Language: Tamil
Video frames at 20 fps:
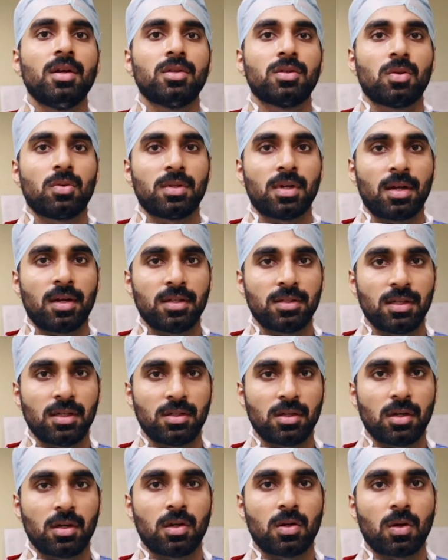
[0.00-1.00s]
ஸோ இந்த
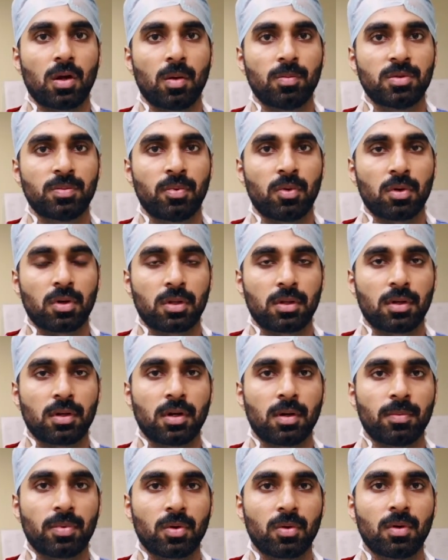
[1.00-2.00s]
அனஸ்தீசியா ட்ராப்ஸ்
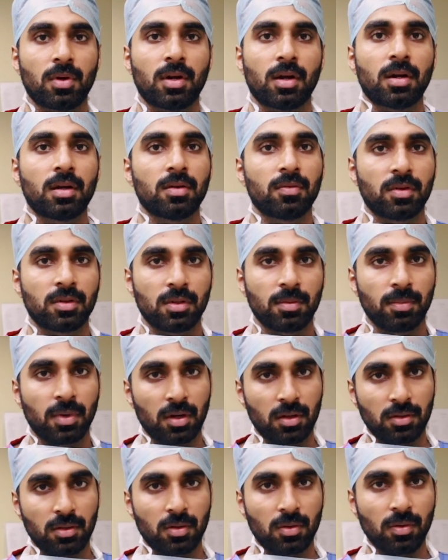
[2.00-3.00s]
போட்டதுக்கப்புறம் கண் வந்து
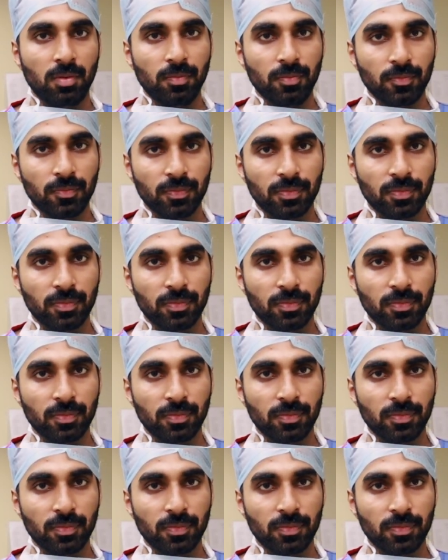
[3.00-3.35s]
மறுத்துரும்